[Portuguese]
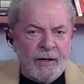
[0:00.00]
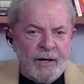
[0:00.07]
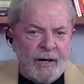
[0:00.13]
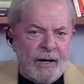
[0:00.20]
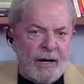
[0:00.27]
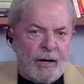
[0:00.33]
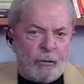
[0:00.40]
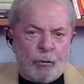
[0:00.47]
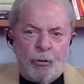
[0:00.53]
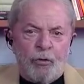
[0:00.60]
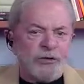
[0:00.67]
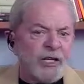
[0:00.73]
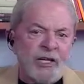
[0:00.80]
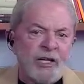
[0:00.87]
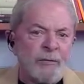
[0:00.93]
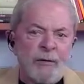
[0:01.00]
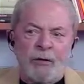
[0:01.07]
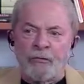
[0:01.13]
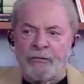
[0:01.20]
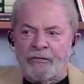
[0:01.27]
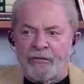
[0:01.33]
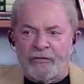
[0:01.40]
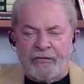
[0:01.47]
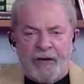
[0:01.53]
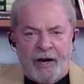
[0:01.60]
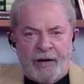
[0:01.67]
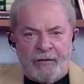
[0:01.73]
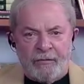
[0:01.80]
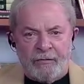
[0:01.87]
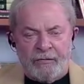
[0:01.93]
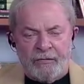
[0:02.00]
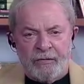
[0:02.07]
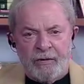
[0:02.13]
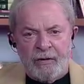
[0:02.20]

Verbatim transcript: ah, contra inimigos externos.